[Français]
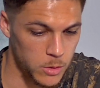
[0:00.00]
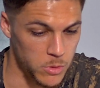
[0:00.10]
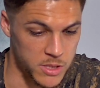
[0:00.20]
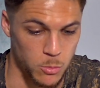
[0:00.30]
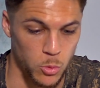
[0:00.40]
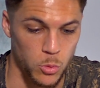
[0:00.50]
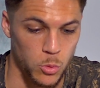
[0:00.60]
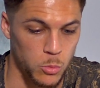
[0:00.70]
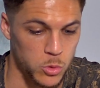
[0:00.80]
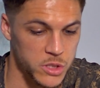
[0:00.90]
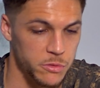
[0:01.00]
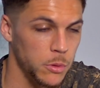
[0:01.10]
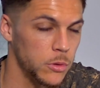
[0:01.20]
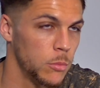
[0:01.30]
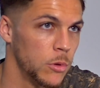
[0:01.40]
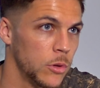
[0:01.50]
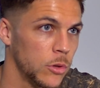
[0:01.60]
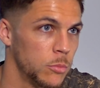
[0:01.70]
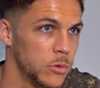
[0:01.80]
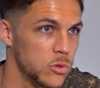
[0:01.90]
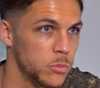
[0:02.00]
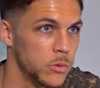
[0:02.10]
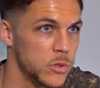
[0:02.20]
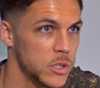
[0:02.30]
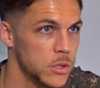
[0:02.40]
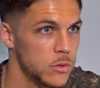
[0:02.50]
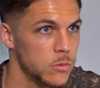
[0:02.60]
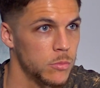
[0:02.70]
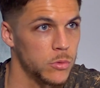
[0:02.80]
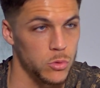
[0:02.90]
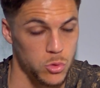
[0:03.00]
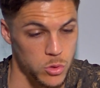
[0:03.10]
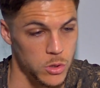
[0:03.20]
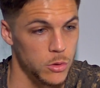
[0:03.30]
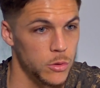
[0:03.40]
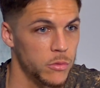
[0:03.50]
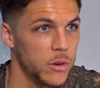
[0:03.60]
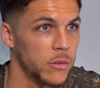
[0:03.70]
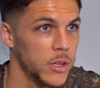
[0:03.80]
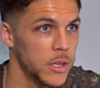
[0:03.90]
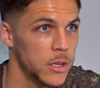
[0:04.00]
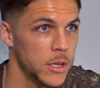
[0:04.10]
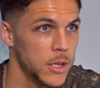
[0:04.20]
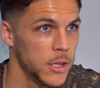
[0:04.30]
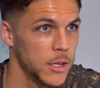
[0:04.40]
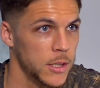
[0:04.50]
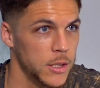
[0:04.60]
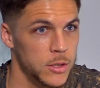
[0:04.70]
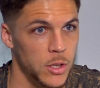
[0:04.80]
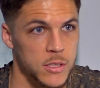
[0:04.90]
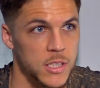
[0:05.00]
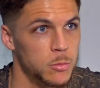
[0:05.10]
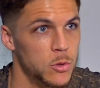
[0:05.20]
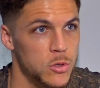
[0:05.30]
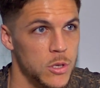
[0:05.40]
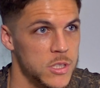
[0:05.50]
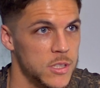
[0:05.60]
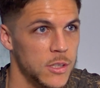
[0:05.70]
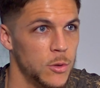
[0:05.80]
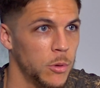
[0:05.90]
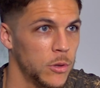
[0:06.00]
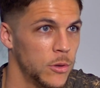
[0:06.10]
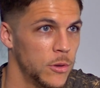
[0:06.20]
bah, C'est mon, mon, chiffre porte-bonheur depuis que je suis petit, parce que je suis né le 9 avril dans les équipes de jeunes, j'essaie de prendre le